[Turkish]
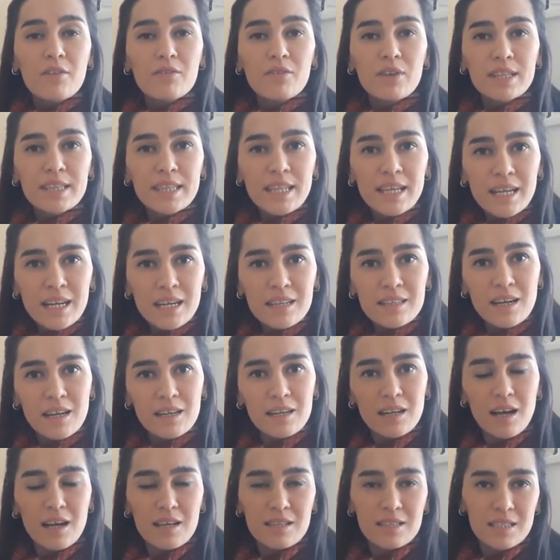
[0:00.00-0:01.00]
ve ne
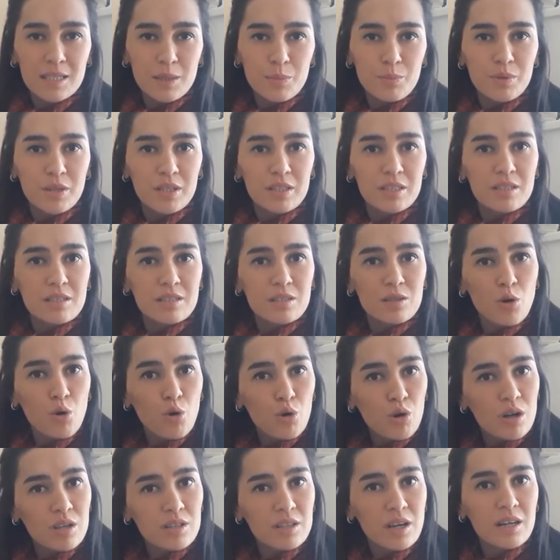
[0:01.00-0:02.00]
kadar az yıpranırsa
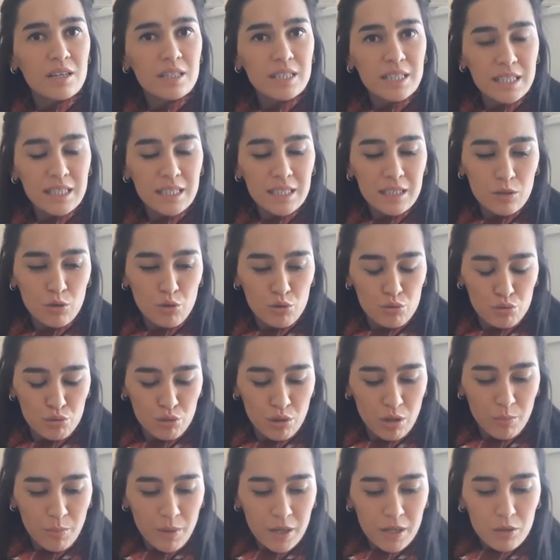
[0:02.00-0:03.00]
o kadar iyi
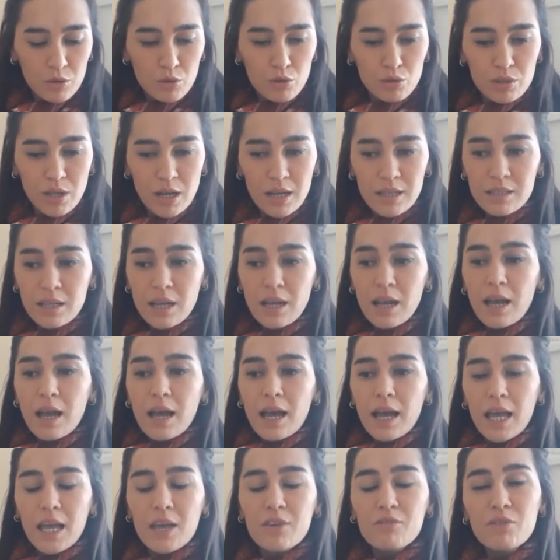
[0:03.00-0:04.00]
gözüyle bakıyorlar.
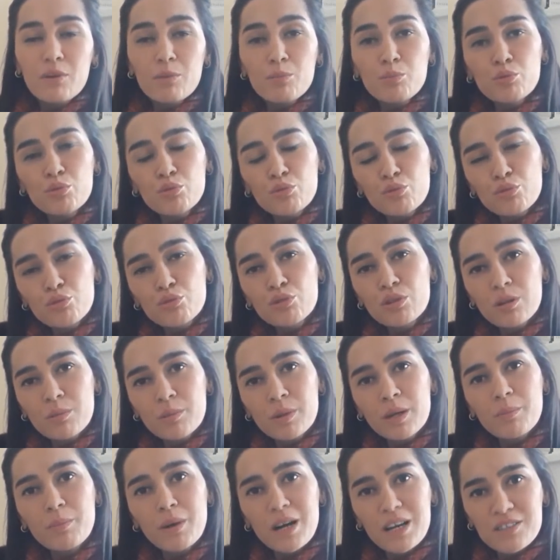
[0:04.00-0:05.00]
E, ve bu
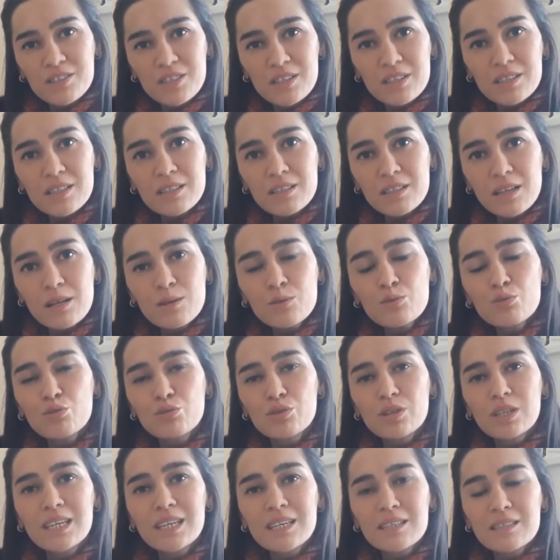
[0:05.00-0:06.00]
uygulamaya baş başladıktan
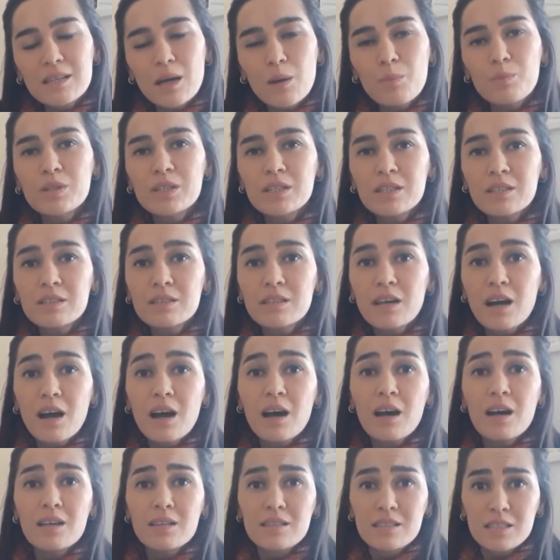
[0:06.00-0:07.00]
sonra kitapların
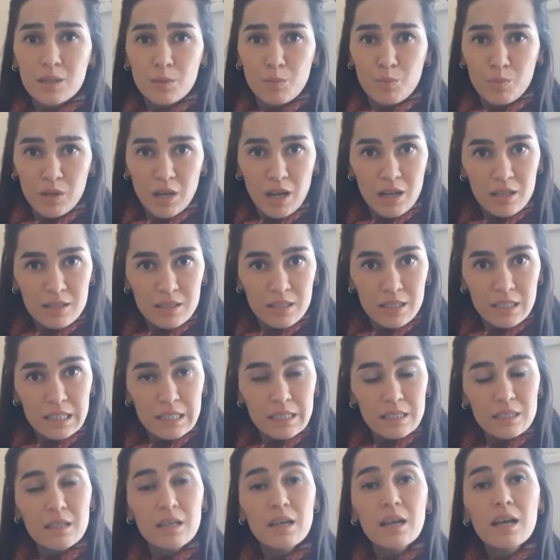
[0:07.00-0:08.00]
daha az
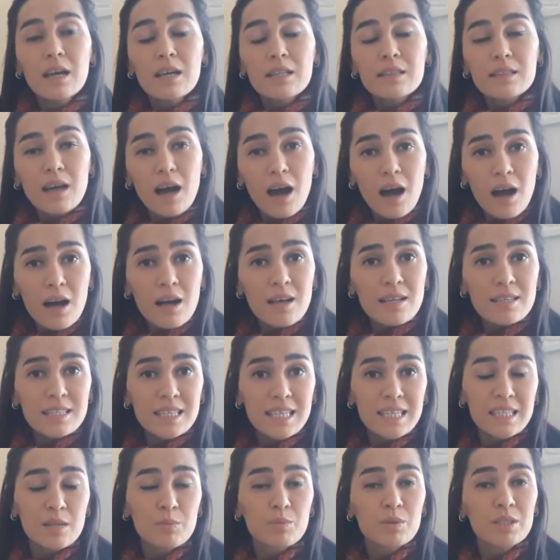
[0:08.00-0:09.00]
yıprandığını, daha az
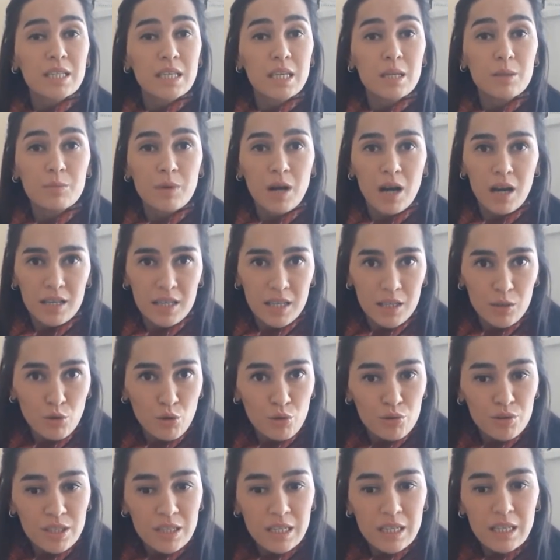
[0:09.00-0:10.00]
kitabın imhaya
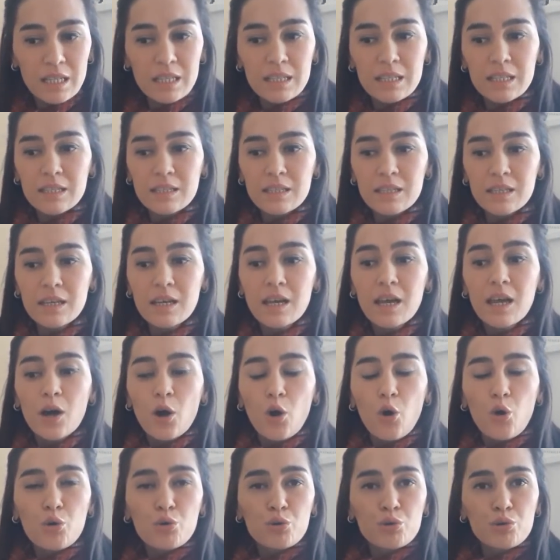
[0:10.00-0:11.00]
gönderildiğini,
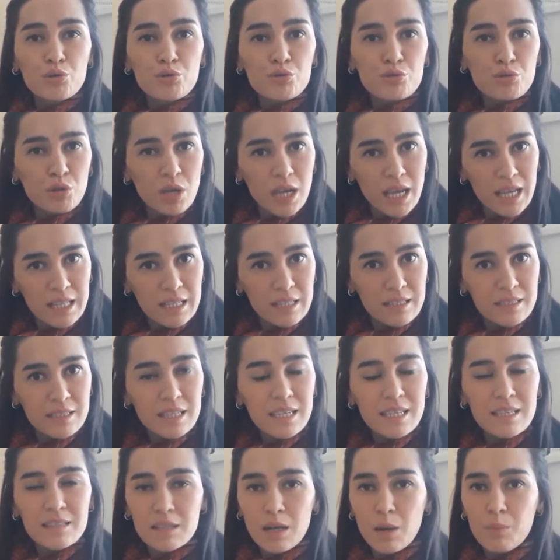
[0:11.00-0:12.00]
okuyucu
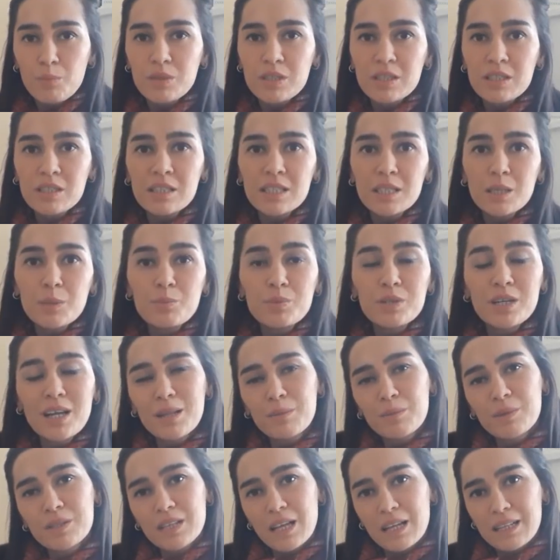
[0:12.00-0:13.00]
elinde kitapların
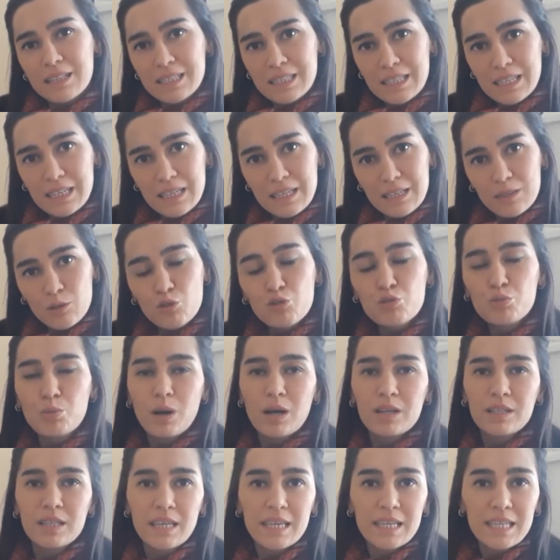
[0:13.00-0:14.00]
yıpranmadan e,
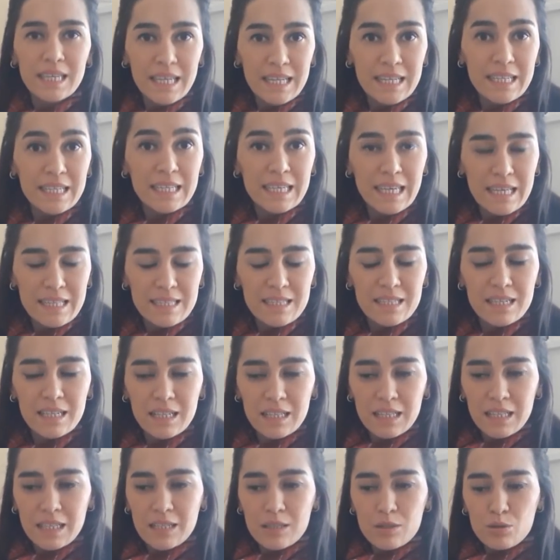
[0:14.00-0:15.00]
kütüphaneye geri
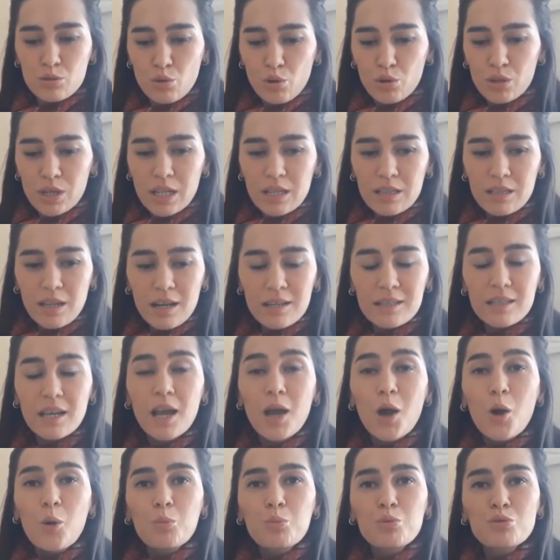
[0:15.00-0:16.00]
getirildiğini söylediler.
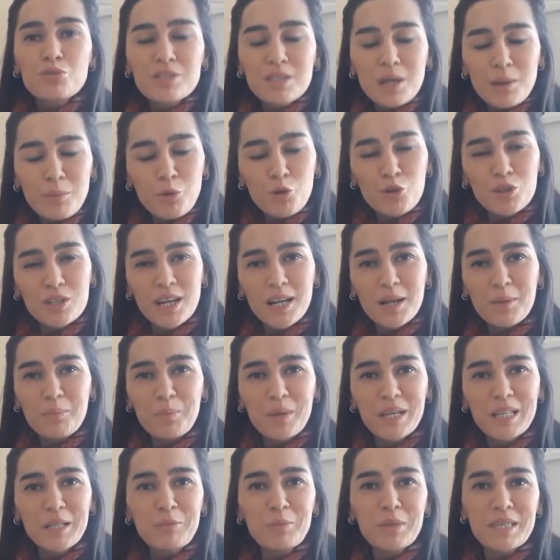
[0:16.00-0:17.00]
Bu tam olarak
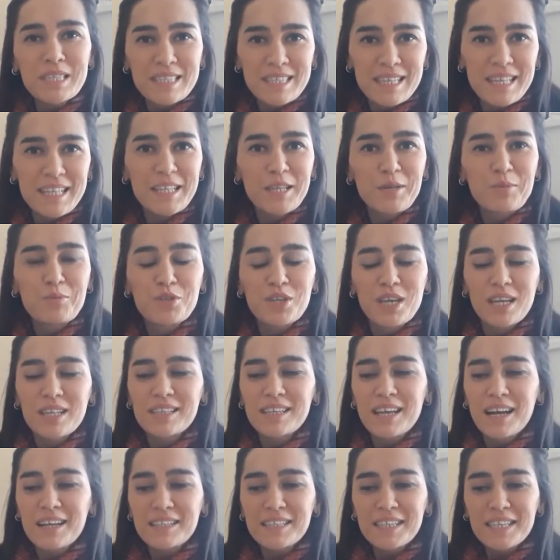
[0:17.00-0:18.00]
benim istediğim
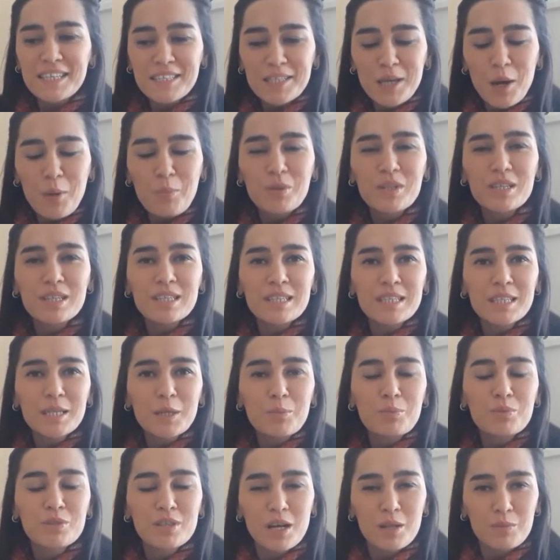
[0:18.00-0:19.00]
şeydi. Yani kitapların
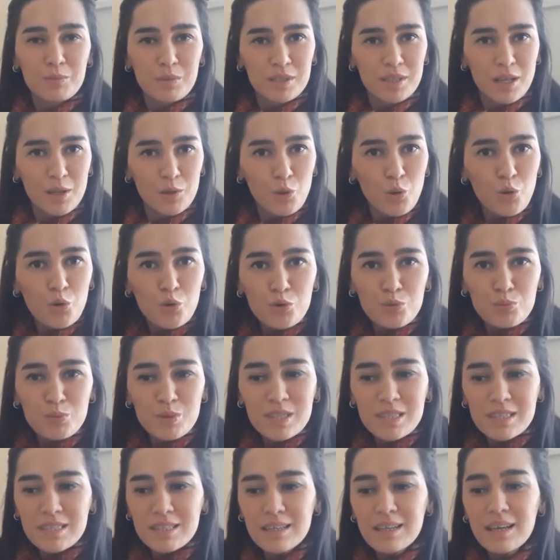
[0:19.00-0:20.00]
yıpranmadan
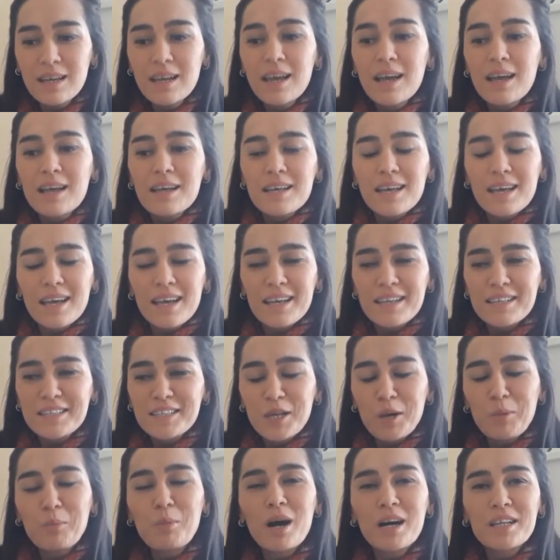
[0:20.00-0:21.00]
okunması e,
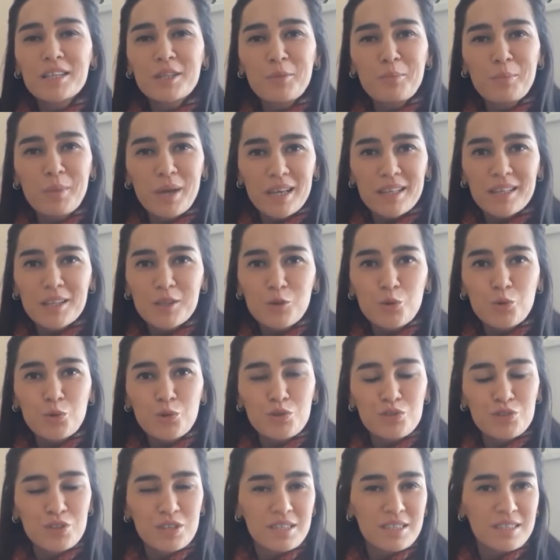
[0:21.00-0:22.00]
zamana meydan
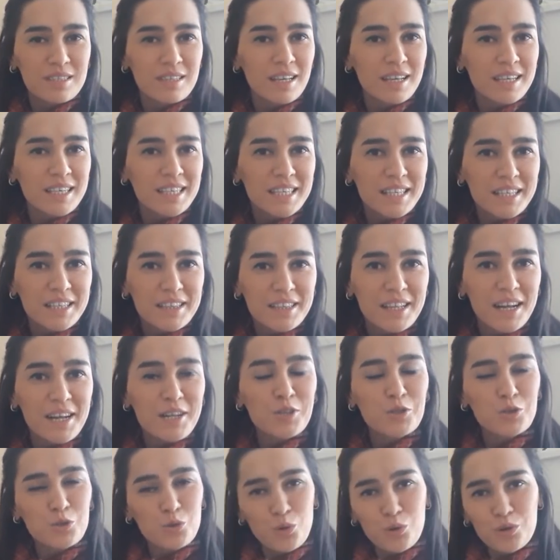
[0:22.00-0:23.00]
okurcasına
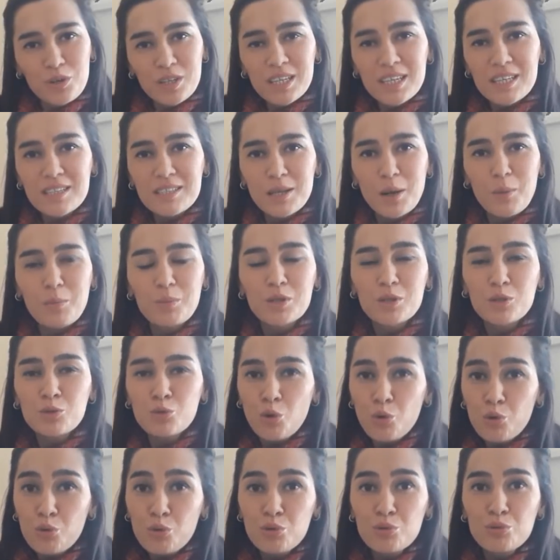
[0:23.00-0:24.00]
yıllar sonra
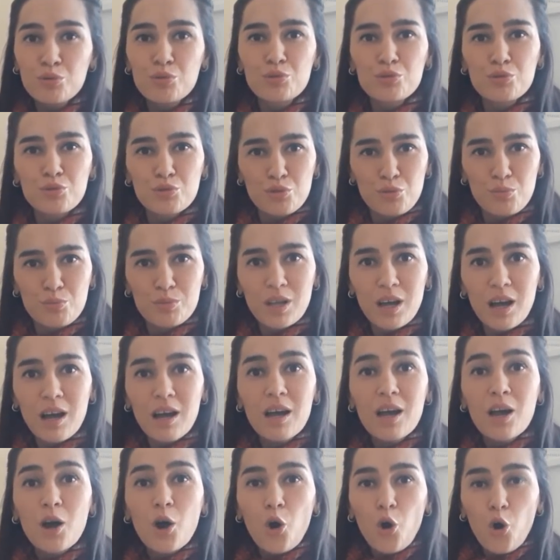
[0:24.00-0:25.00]
kitapların okunur
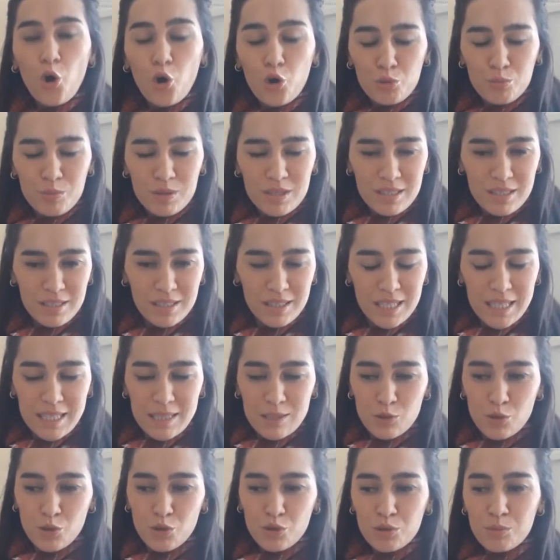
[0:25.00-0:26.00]
durumda olmasını
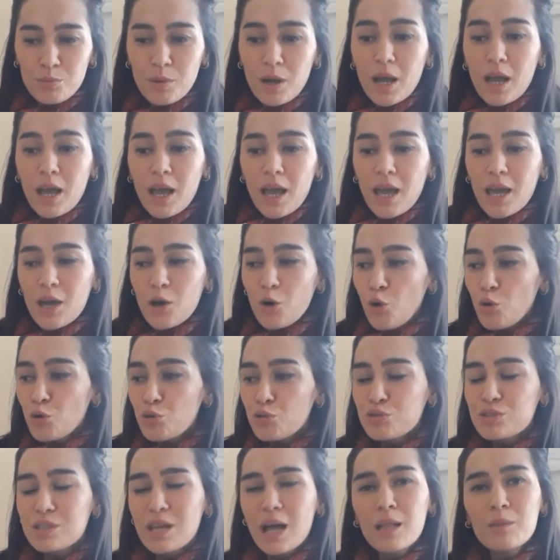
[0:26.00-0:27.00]
istiyorum. E, o
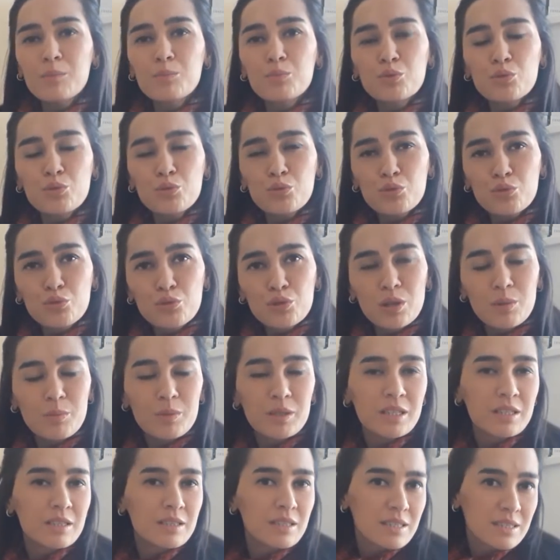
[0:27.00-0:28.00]
yüzden bu
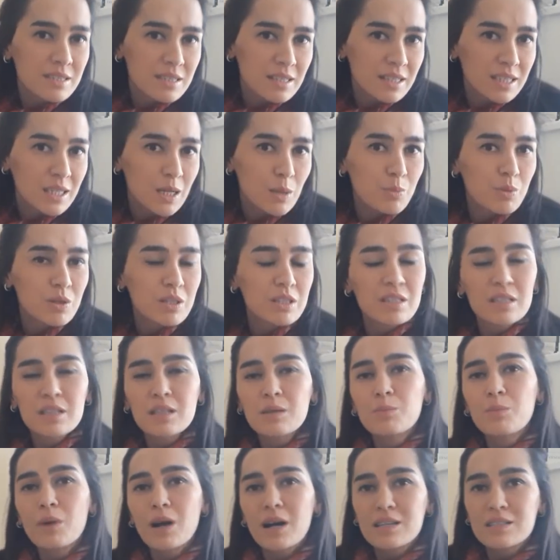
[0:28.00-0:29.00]
uygulamanın nasıl
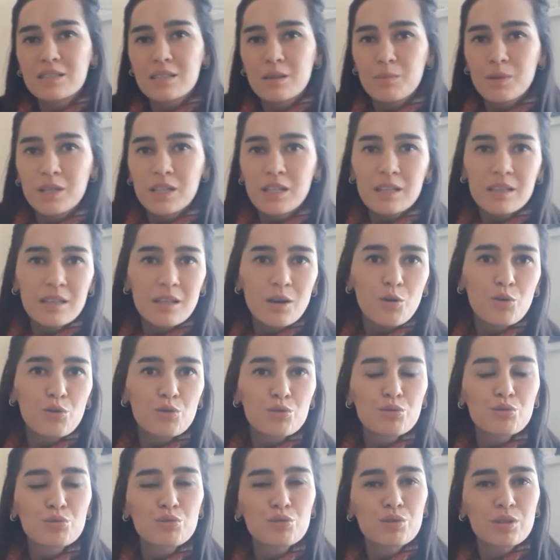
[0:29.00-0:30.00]
yapıldığını, malzemenin ne
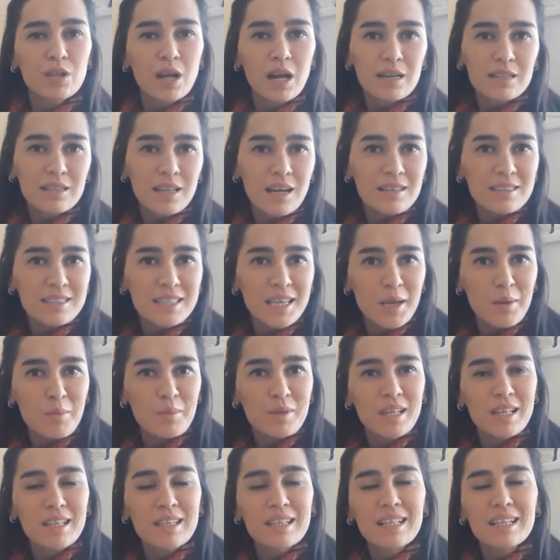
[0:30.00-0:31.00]
olduğunu, nereden
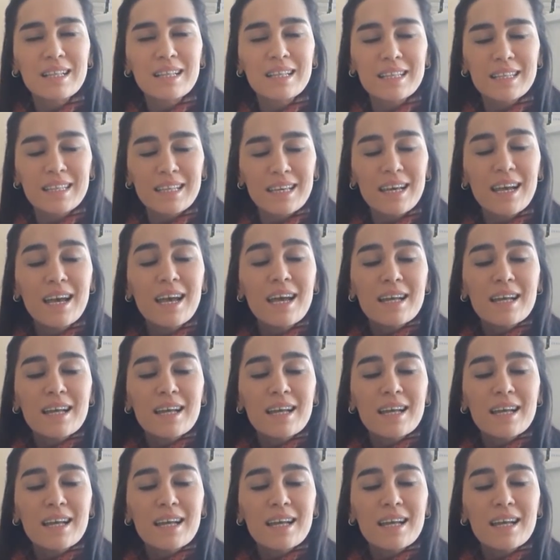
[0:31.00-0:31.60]
temin edildiğini